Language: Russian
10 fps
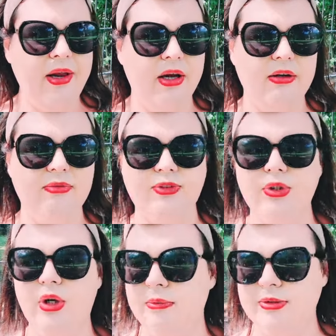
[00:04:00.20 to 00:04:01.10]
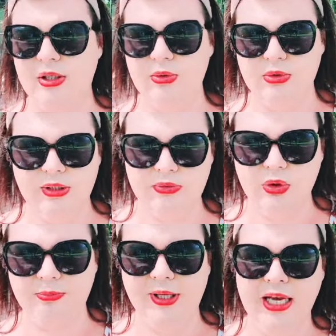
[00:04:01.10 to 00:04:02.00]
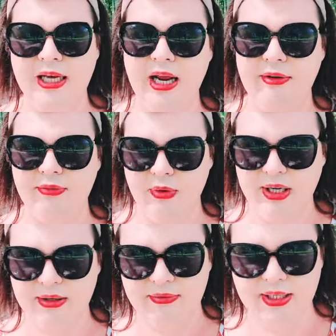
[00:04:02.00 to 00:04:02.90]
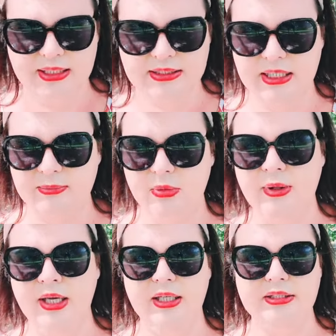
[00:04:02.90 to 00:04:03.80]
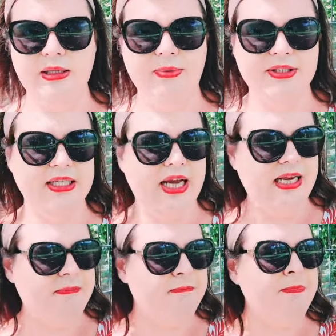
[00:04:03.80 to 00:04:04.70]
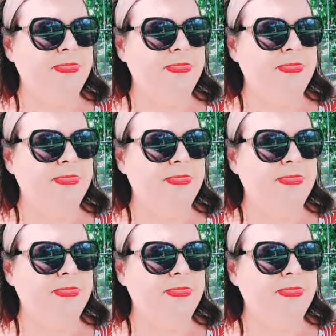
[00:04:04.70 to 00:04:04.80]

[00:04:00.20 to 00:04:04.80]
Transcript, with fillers: э, все абсолютно, всю биографию, как говорится, на бумаге записали.